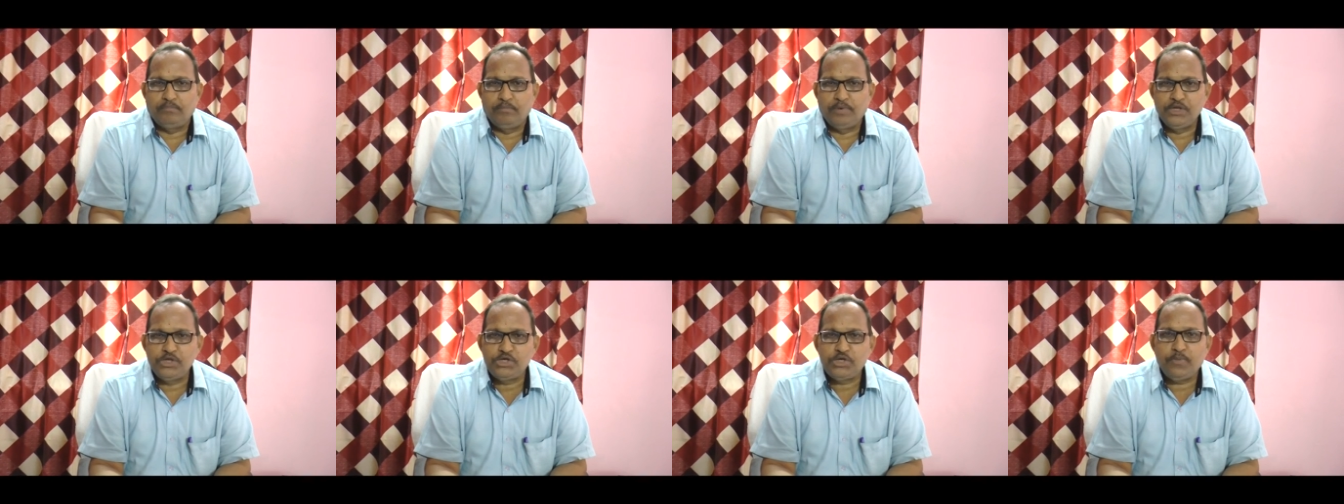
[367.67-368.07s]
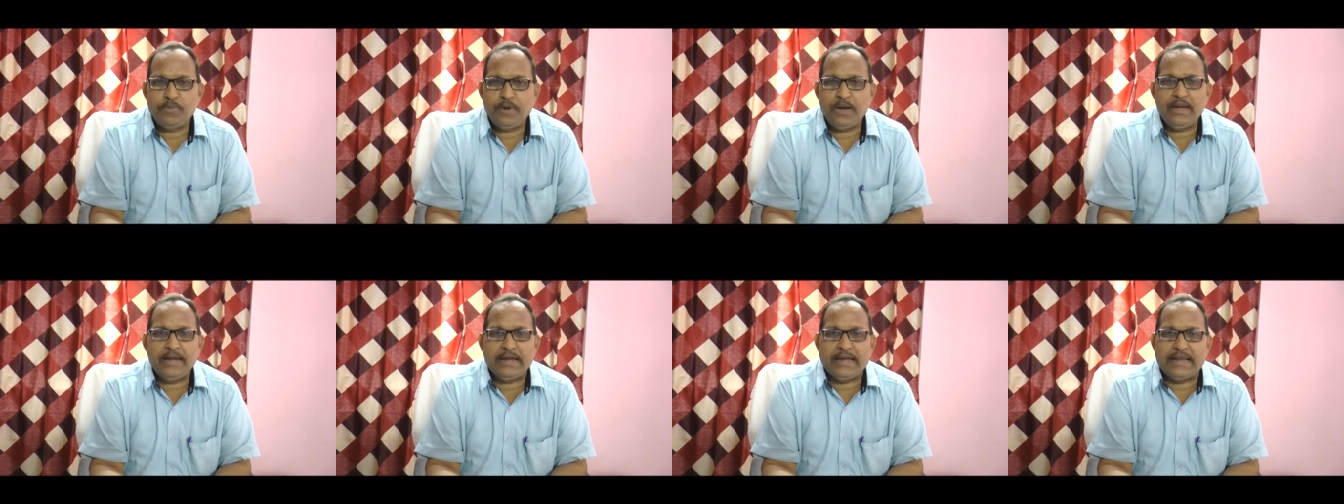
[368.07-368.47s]

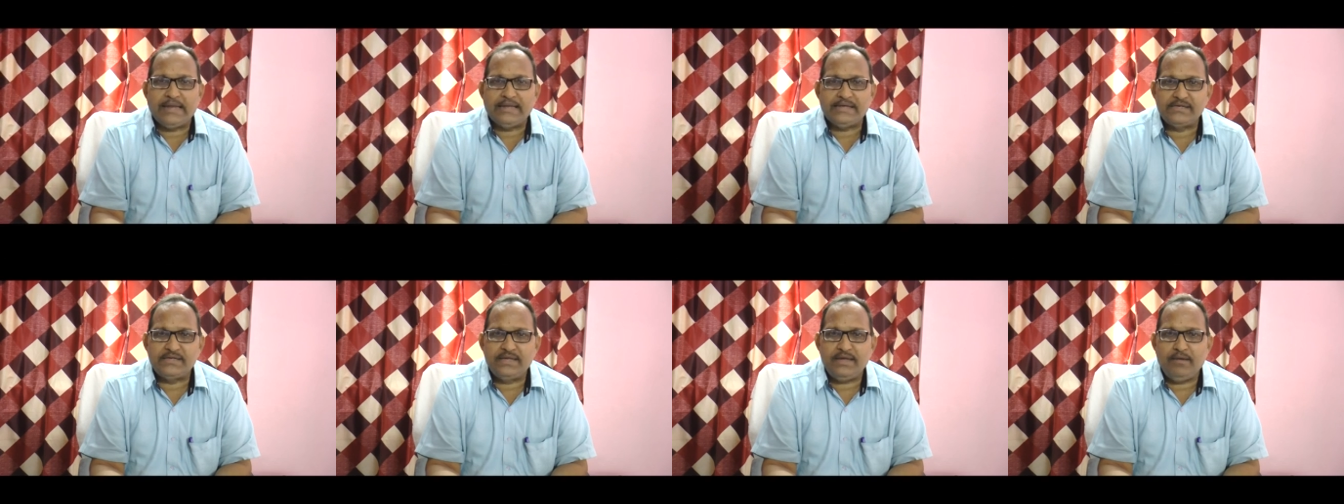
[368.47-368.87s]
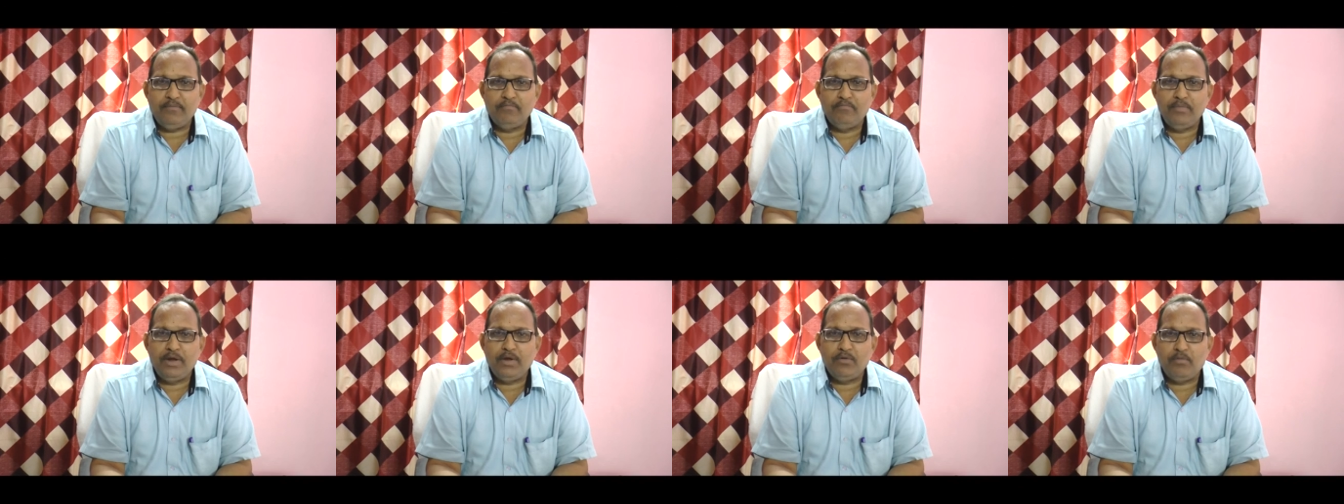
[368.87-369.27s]
ప్రిన్సిపల్ని కలిస్తే
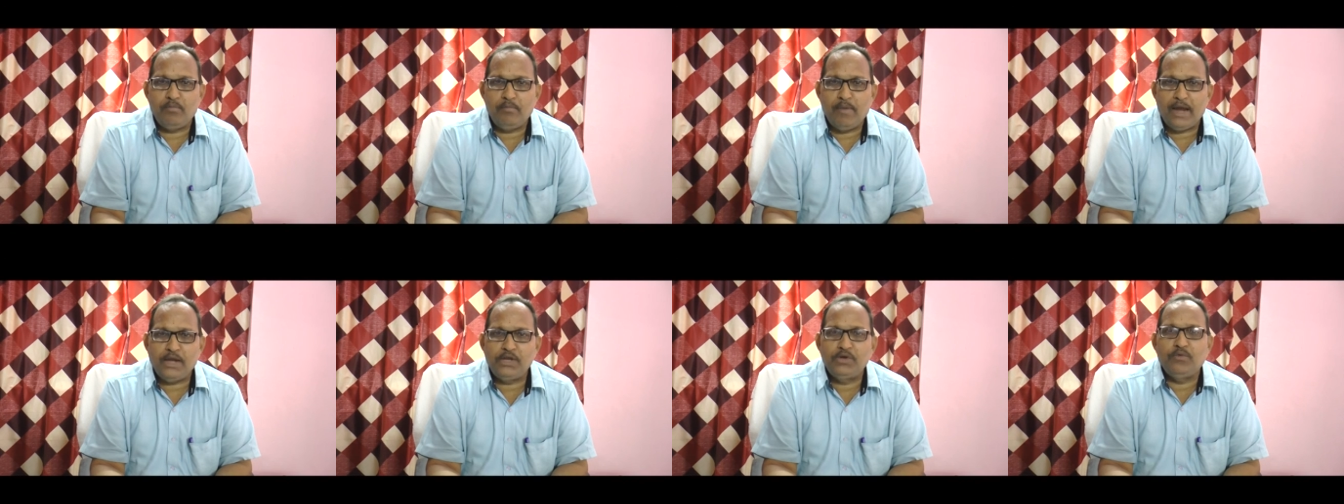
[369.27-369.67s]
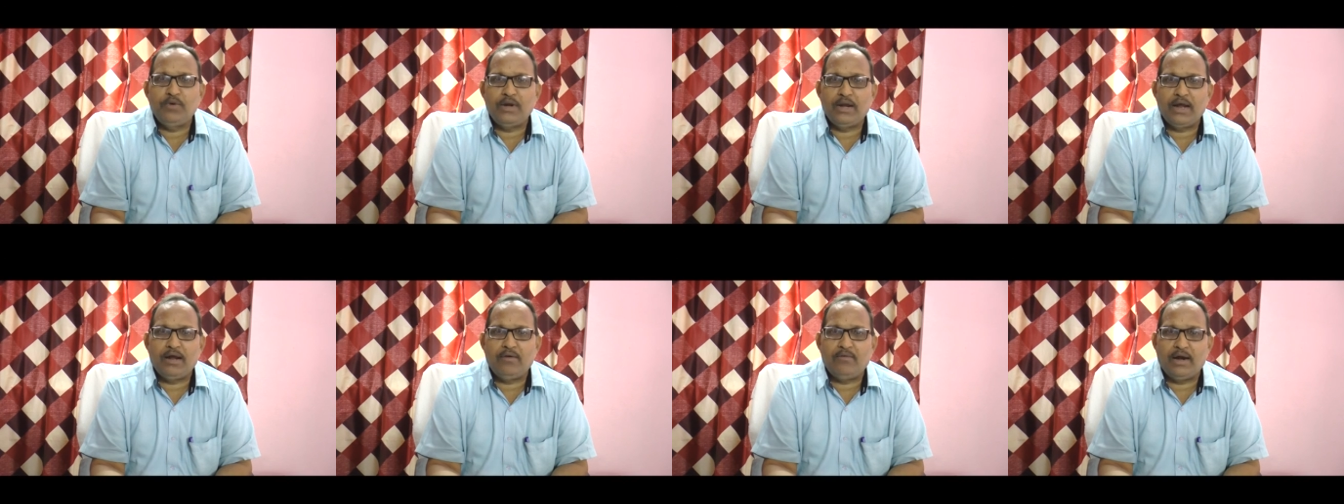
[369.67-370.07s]
మేము
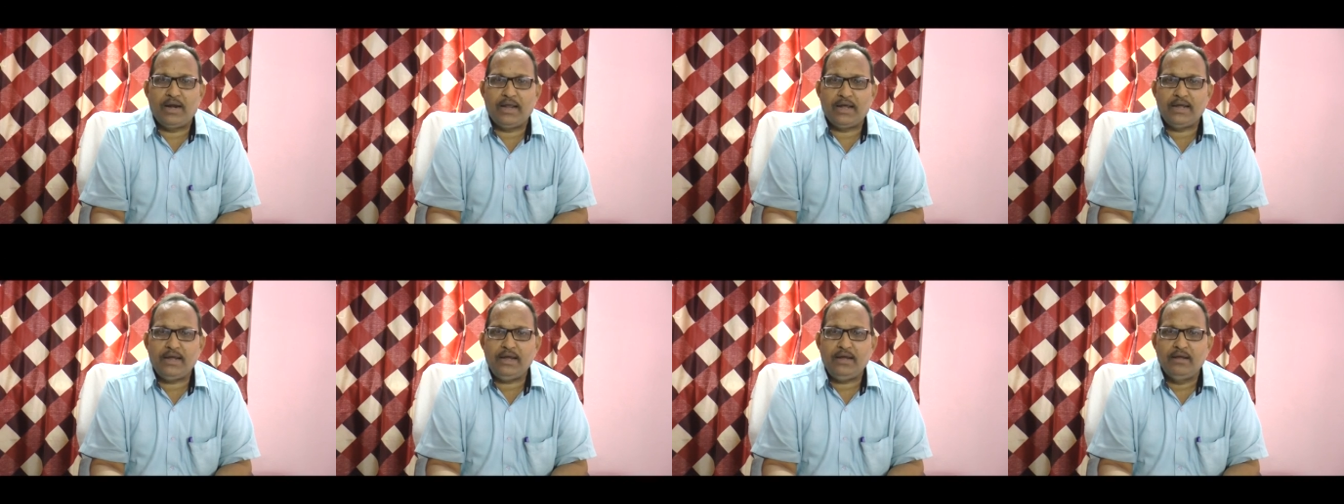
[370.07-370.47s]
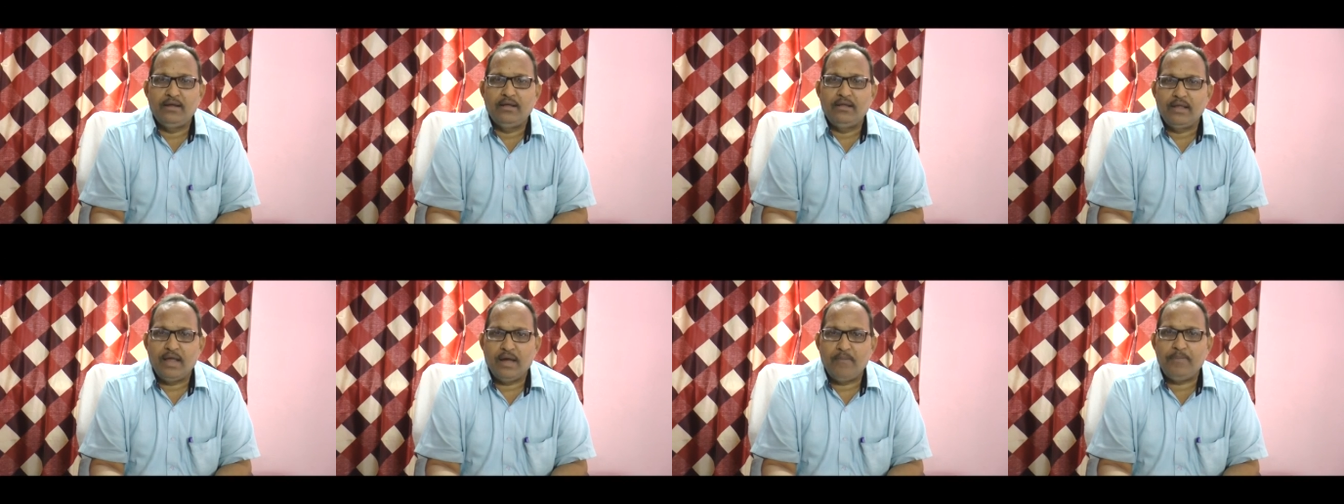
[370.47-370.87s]
మాన్యువల్గా వాళ్ళకి
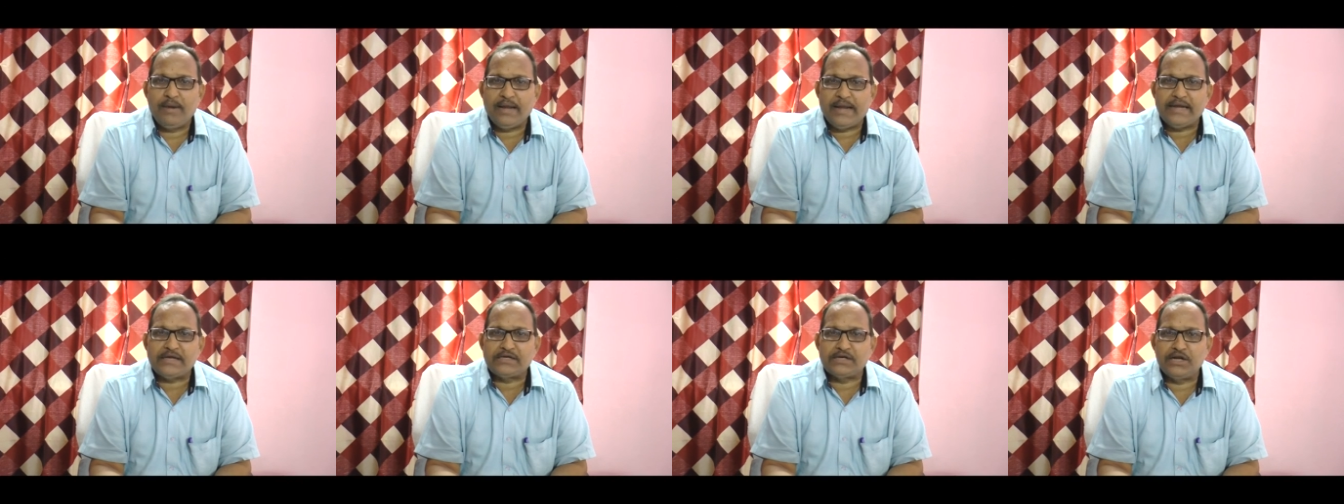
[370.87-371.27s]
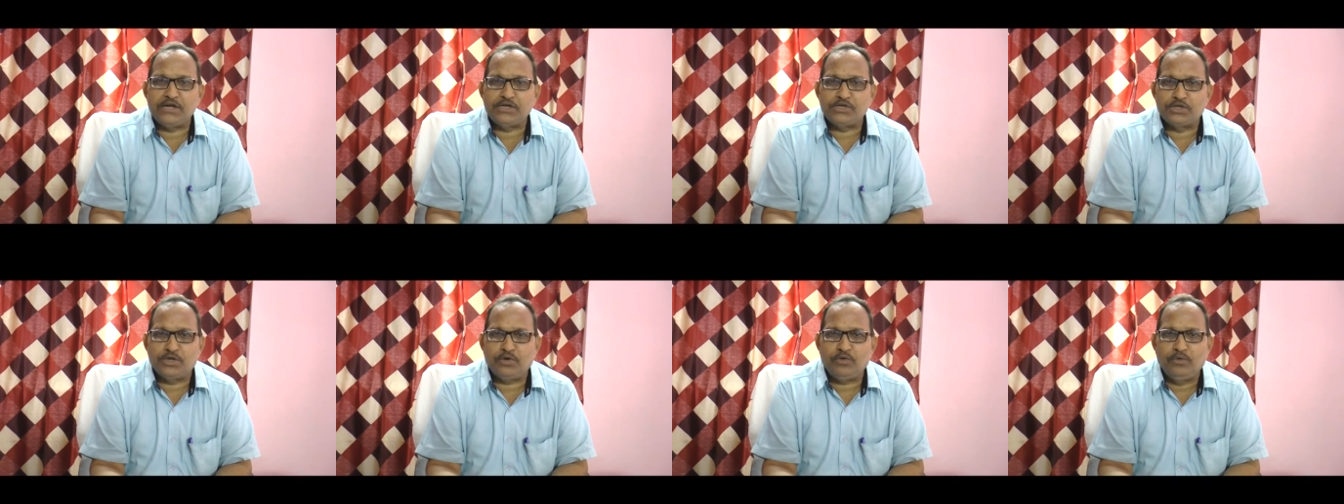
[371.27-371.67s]
అప్లికేషన్లు
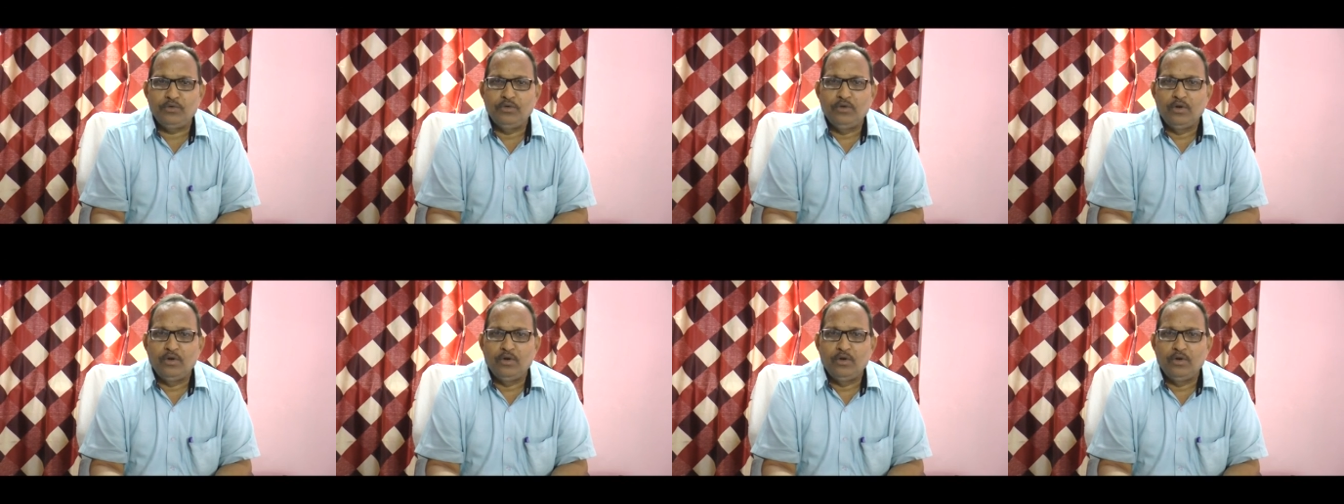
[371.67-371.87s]
ఇస్తాం